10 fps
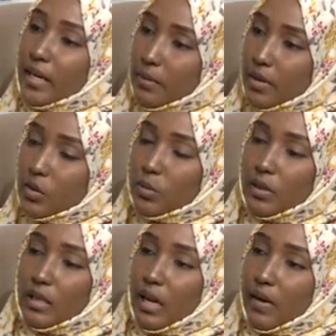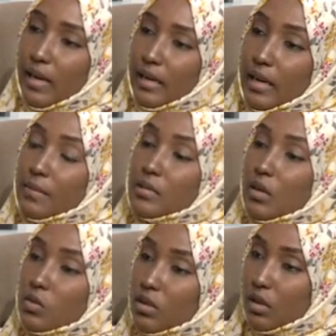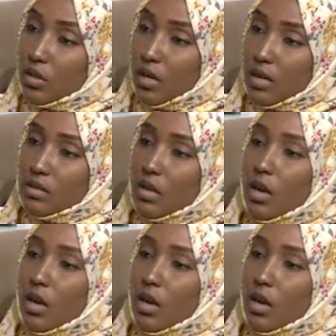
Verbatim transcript: كبرت وبقينا حوالي خمسه او سته اشخاص